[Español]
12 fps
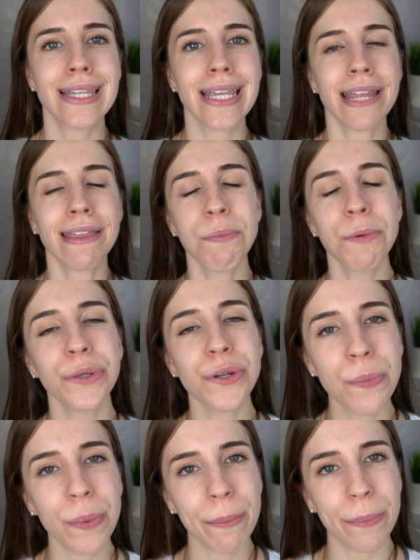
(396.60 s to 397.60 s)
siguiente punto
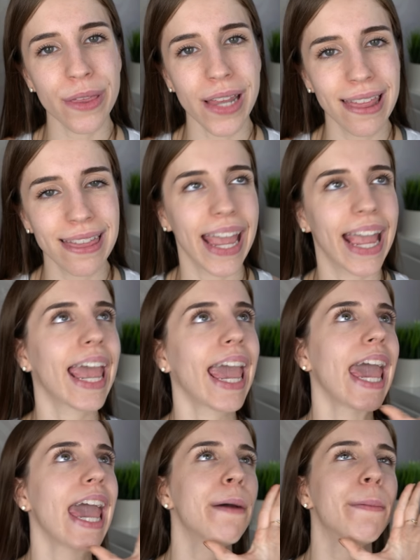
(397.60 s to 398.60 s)
súper importante.
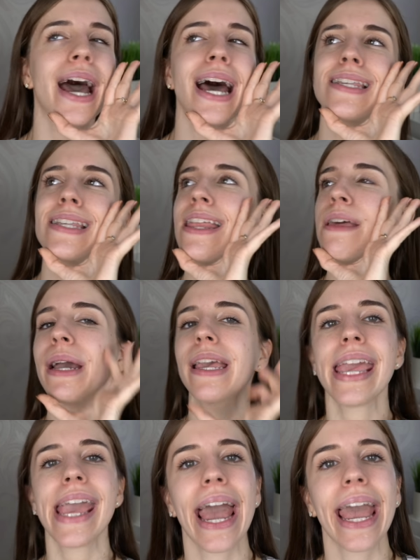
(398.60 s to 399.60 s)
¿Qué base de
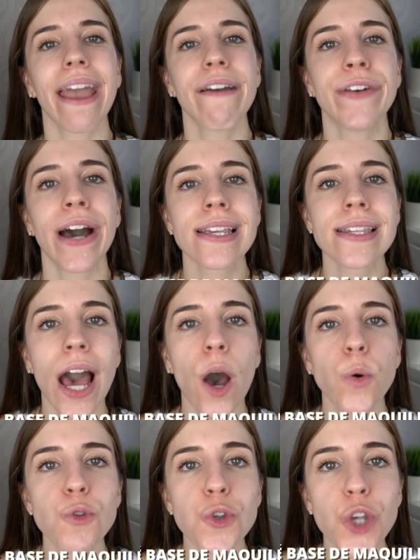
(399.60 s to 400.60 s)
maquillaje vas a
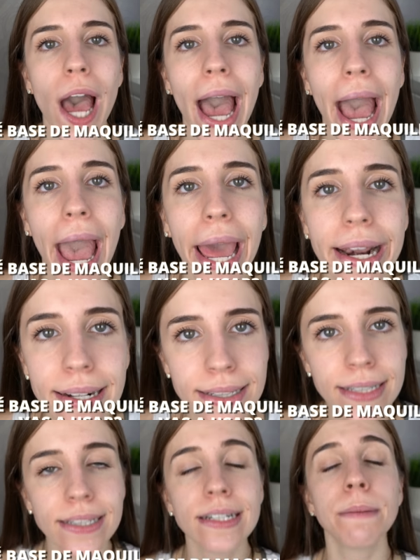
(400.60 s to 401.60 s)
usar?
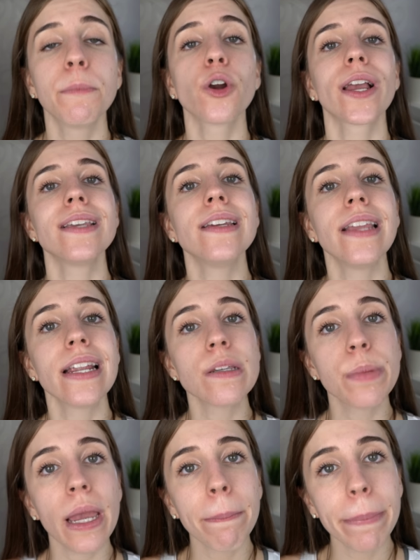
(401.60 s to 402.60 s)
Porque si tienes
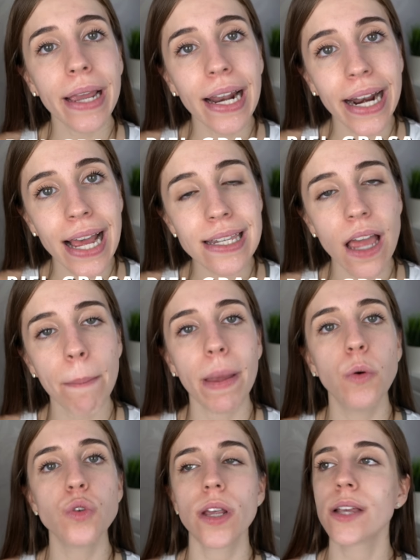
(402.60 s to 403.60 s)
bien piel grasa, me
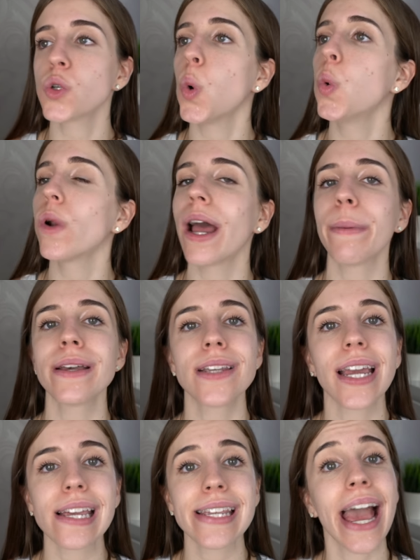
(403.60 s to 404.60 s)
usas una base
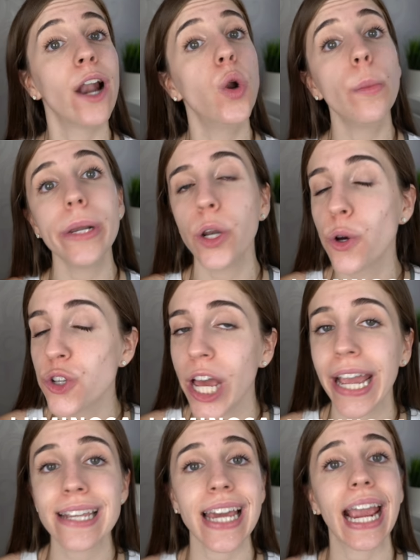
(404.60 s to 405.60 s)
que sea luminosa,
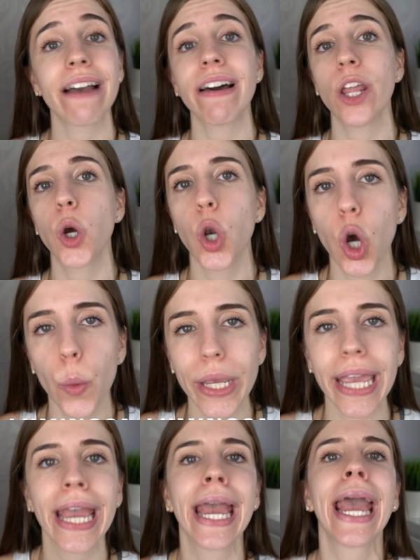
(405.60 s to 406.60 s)
que sea acabado
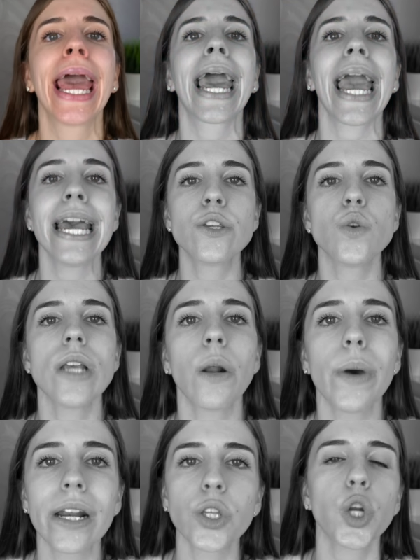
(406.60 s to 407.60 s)
glowy. Jesús del
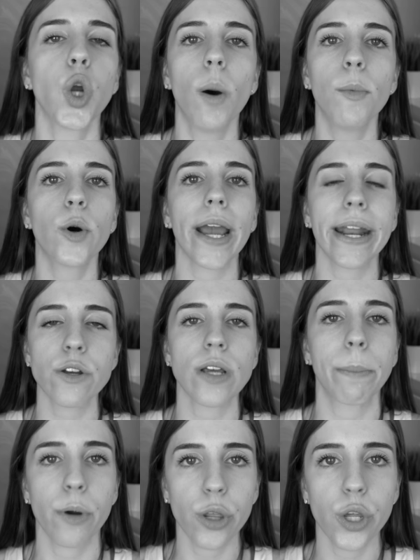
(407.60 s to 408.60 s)
Huerto, no mujer, o
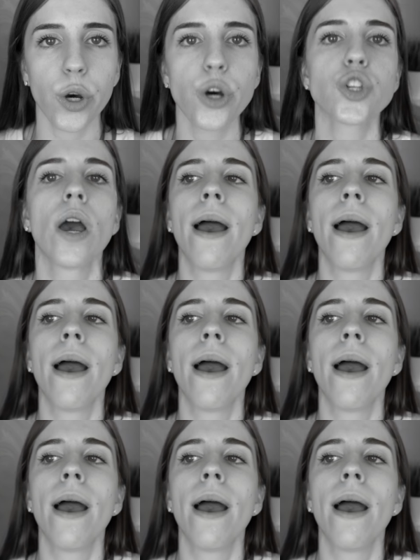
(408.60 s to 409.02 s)
sea, por Dios,